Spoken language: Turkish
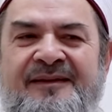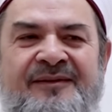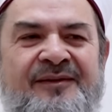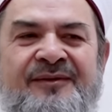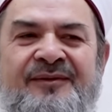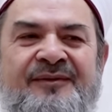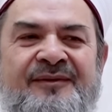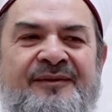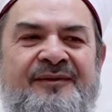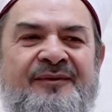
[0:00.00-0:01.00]
Yok.
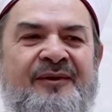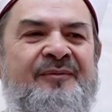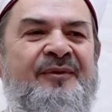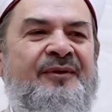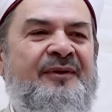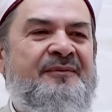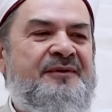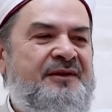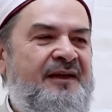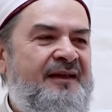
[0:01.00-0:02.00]
Olmuyor öyle bir
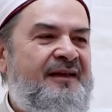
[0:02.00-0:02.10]
şey.